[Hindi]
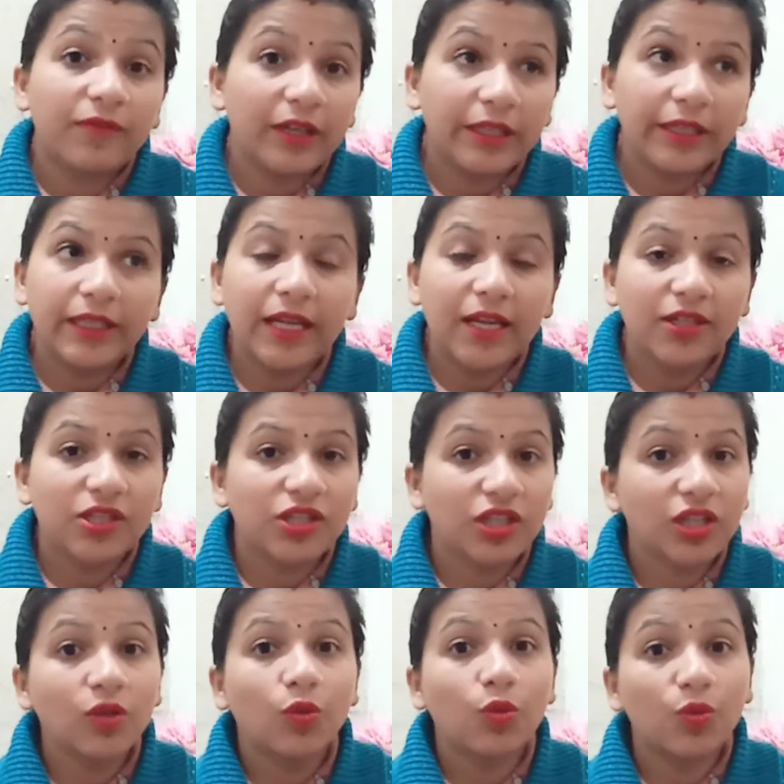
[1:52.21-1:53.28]

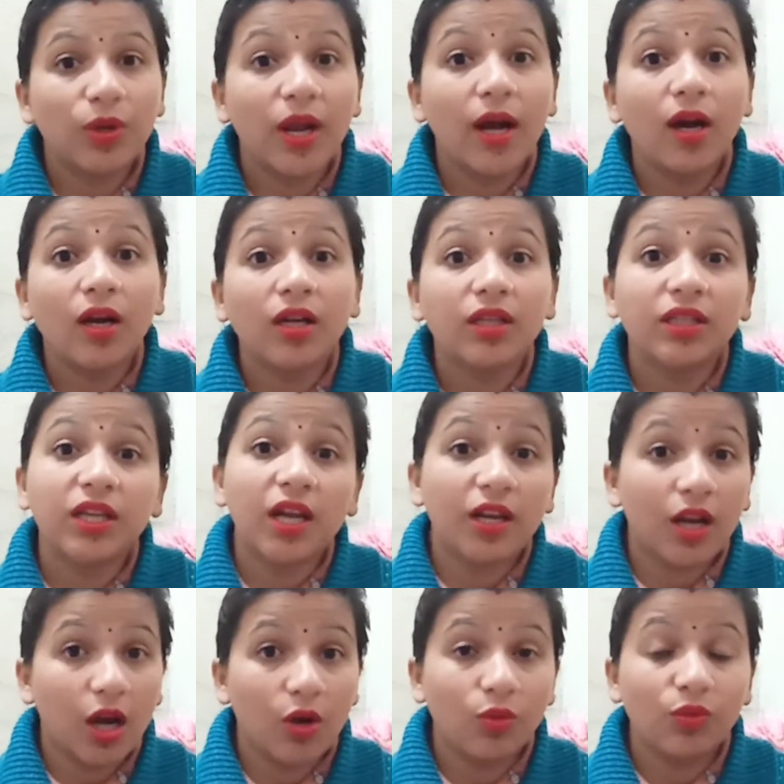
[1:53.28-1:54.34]
फर्टिलाइजेशन होना या
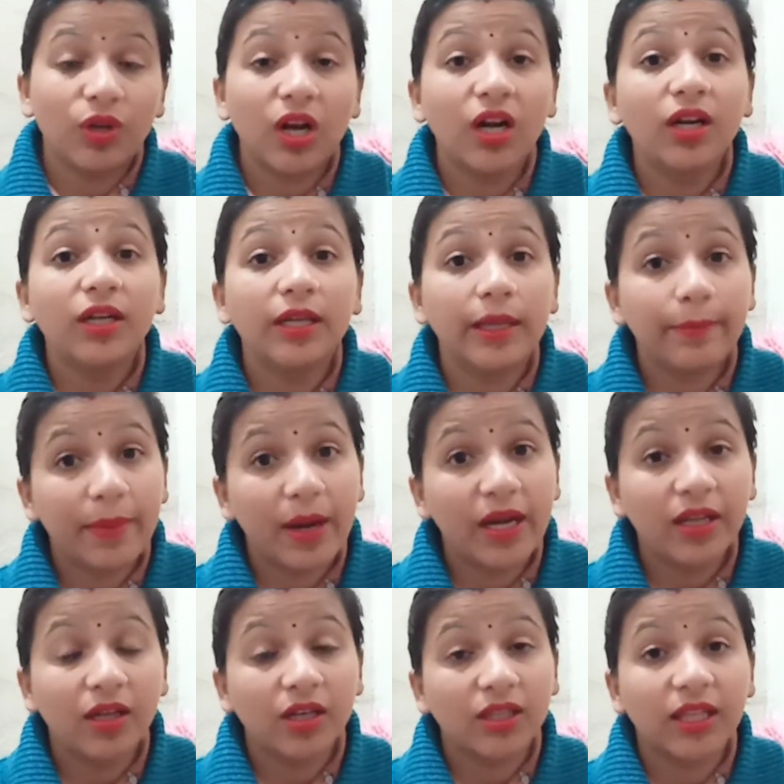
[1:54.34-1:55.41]
ना होना
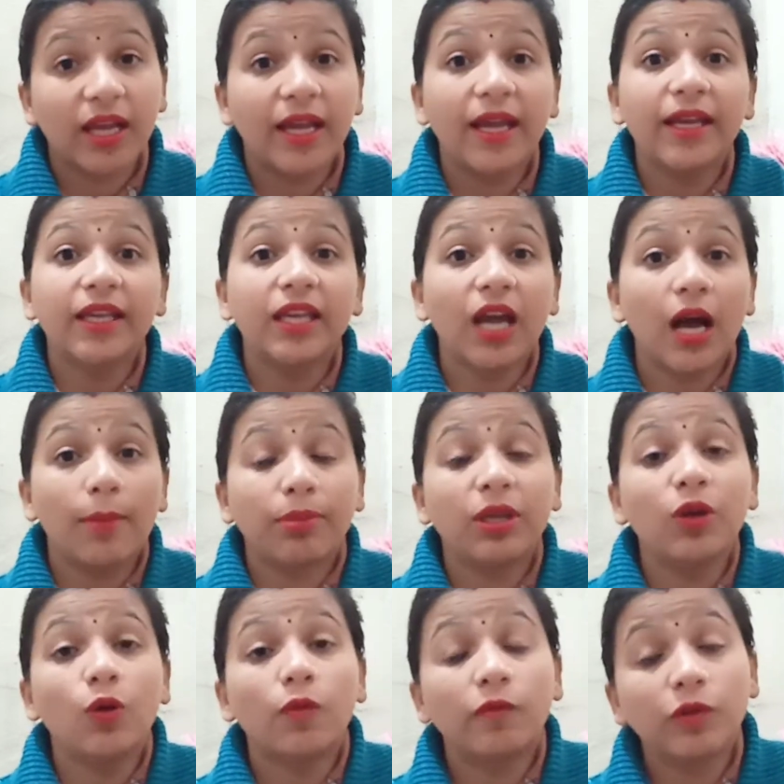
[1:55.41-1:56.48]
डिपेंड करता है कि
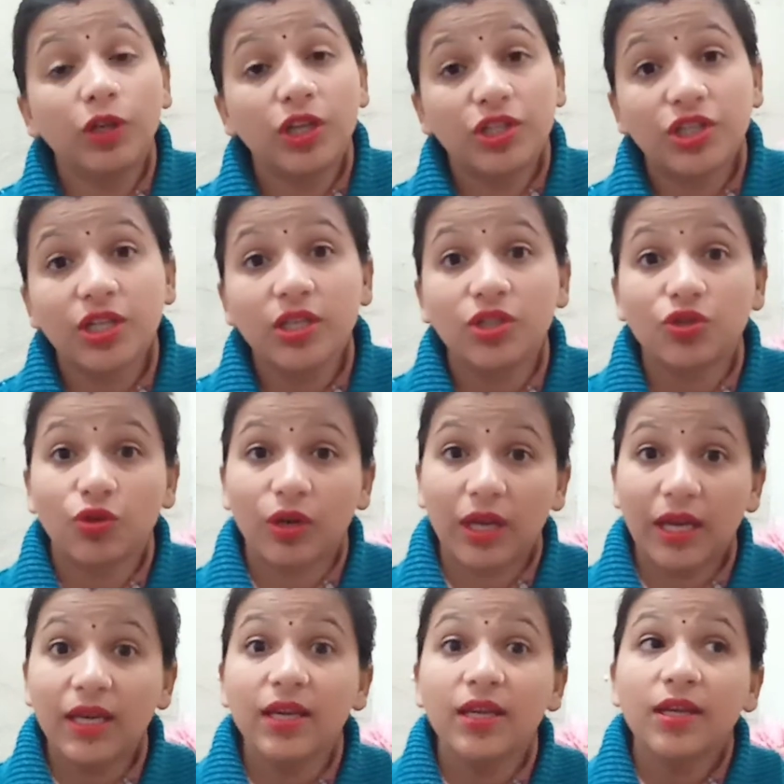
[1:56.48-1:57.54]
आपकी ओव्यूलेशन जो
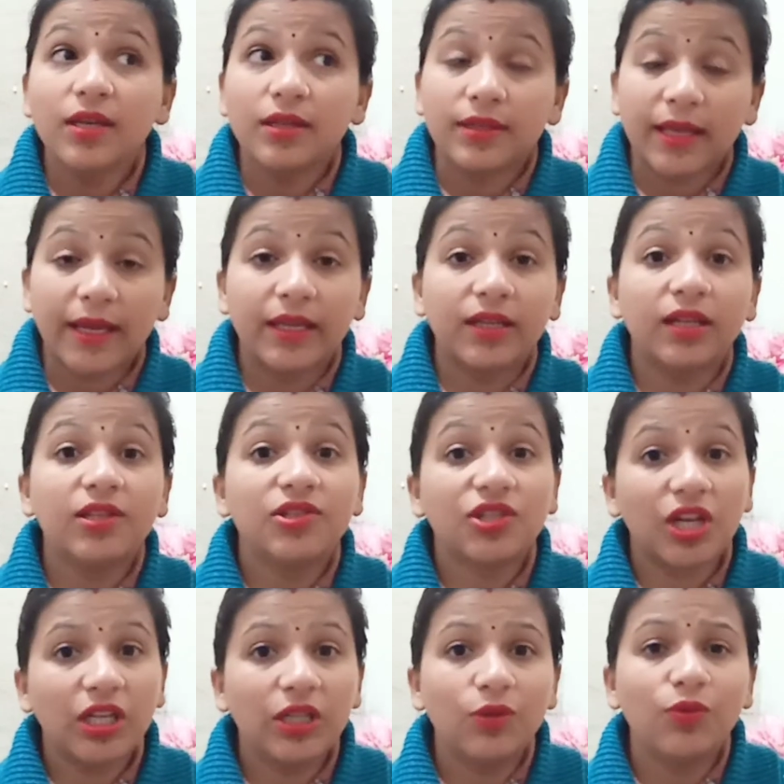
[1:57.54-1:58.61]
है साइकिल
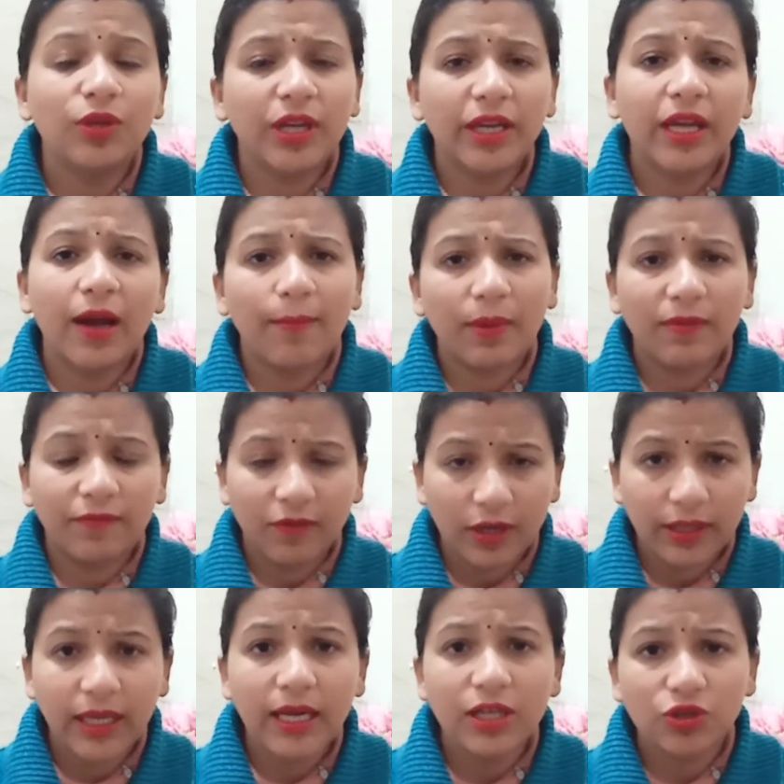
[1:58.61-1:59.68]
चली हुई है या आपका
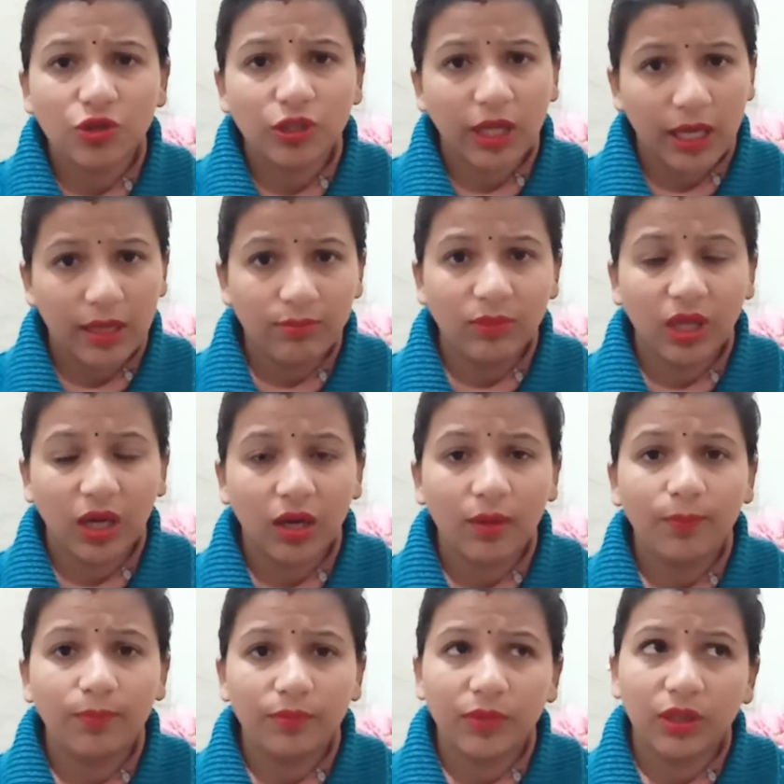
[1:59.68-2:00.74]
फर्टाइल जो टाइम था
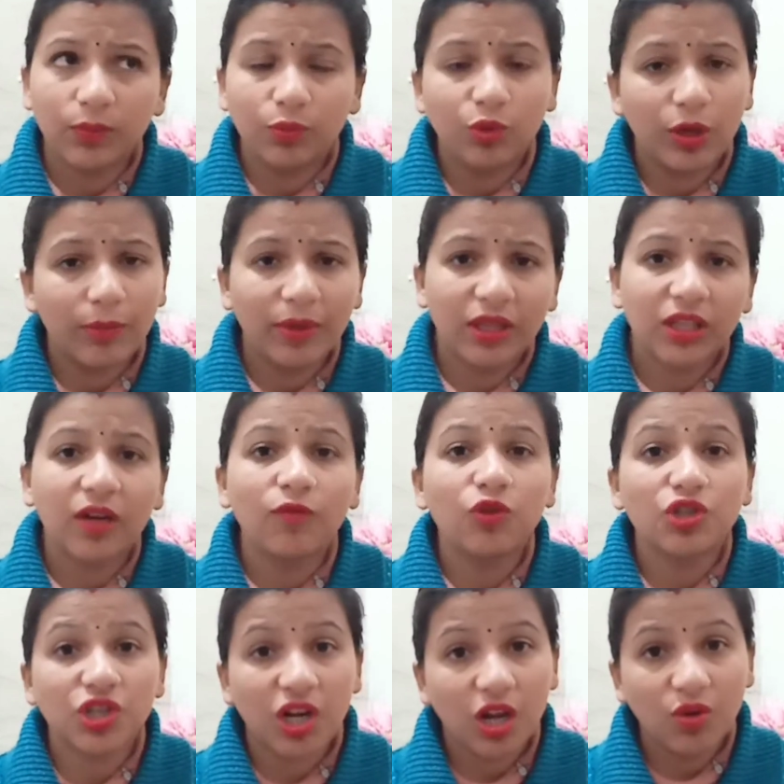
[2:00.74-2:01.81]
पूरे मंथ का
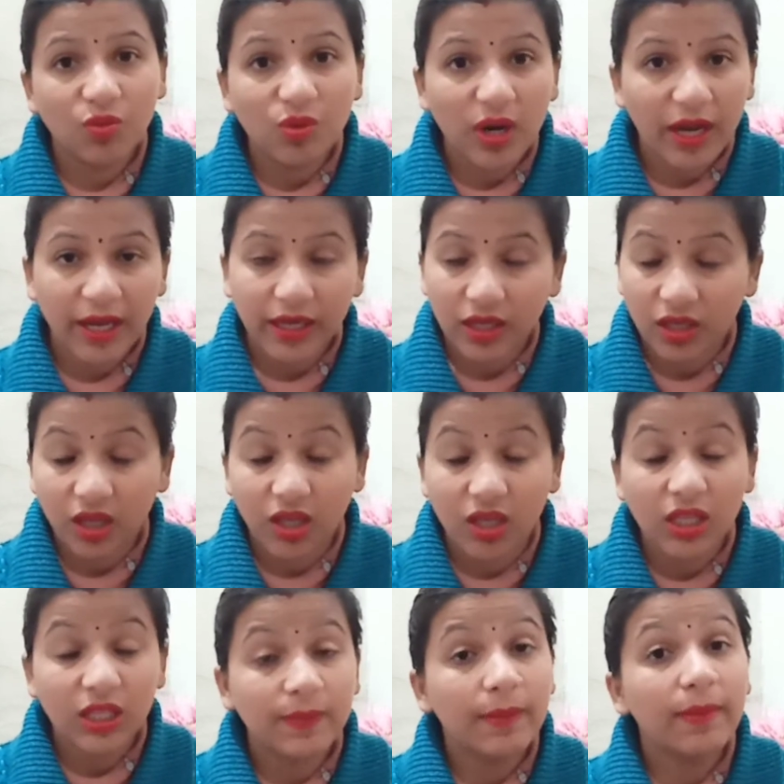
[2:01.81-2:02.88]
वो चला हुआ है कि नहीं
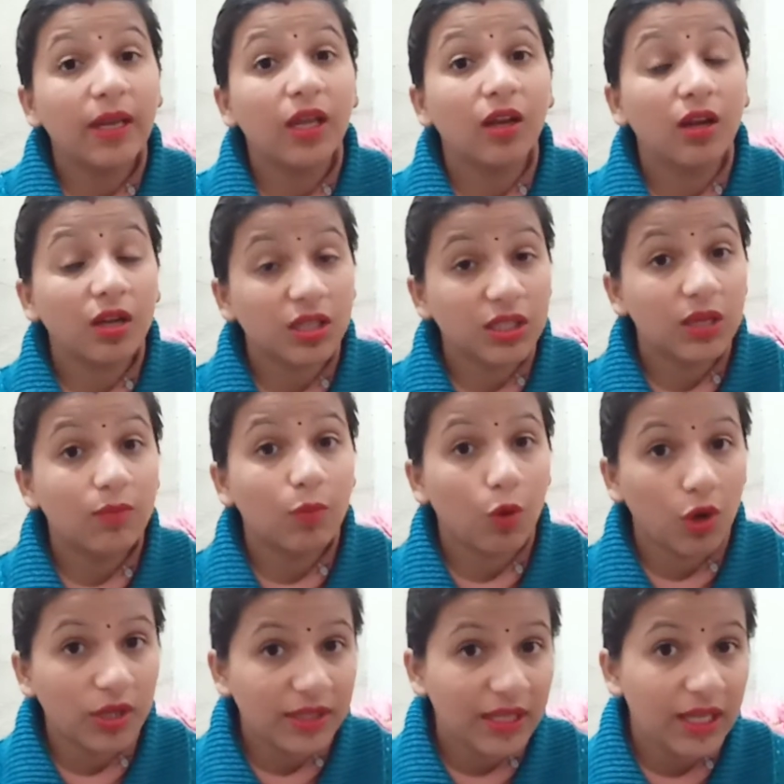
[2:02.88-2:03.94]
इस पर मैंने अलग से
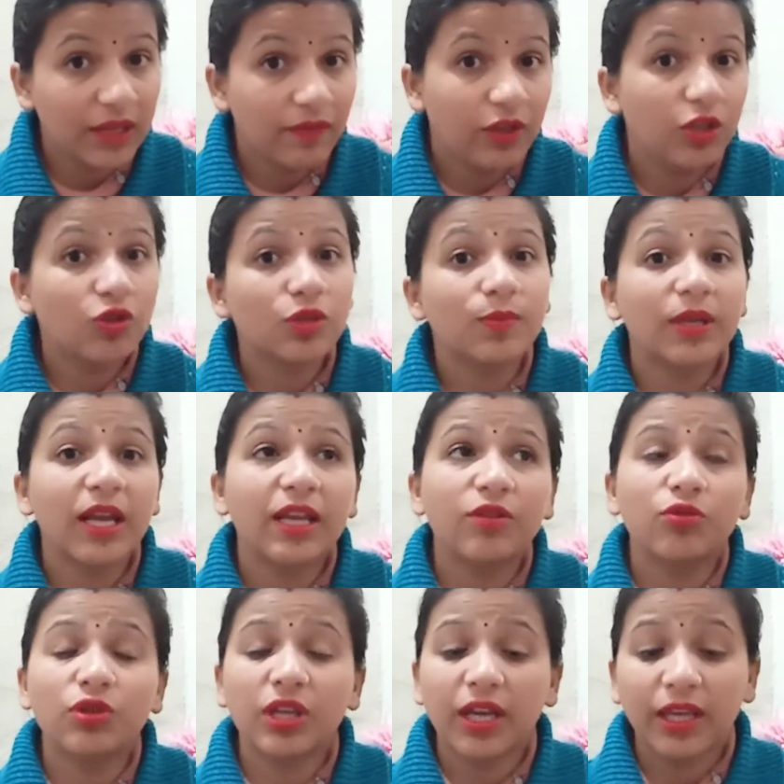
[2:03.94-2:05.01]
बहुत सारी वीडियोस बनाई
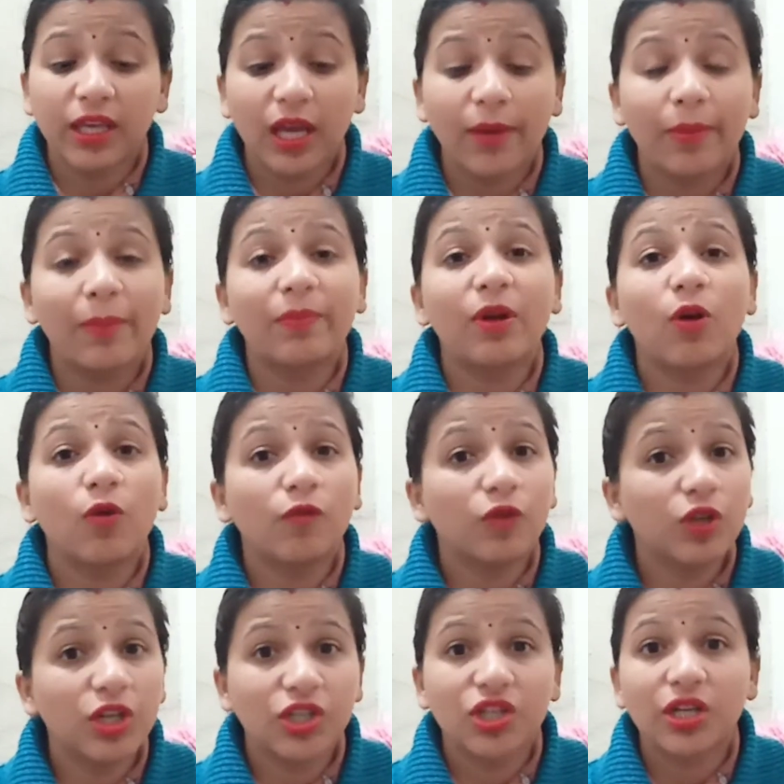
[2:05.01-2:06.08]
हुई हैं कि आप अपना
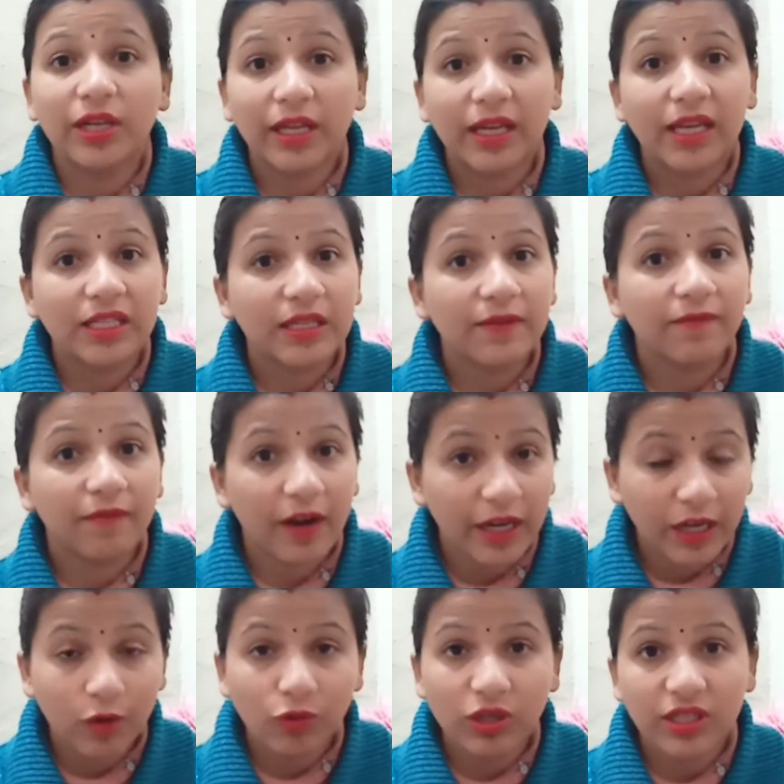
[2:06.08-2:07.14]
ओव्यूलेशन डे कैसे
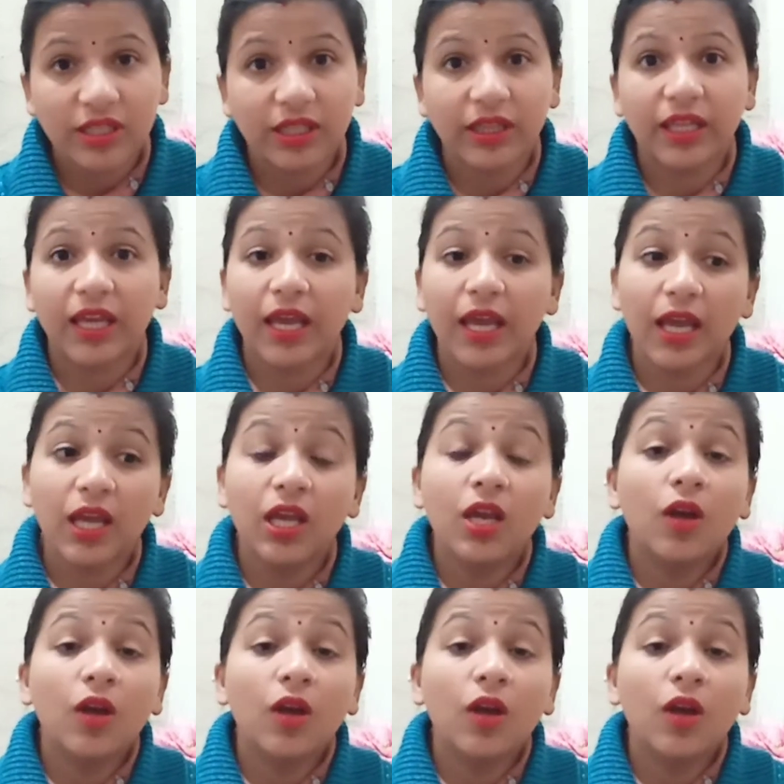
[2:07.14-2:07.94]
फाइंड आउट कर सकते हैं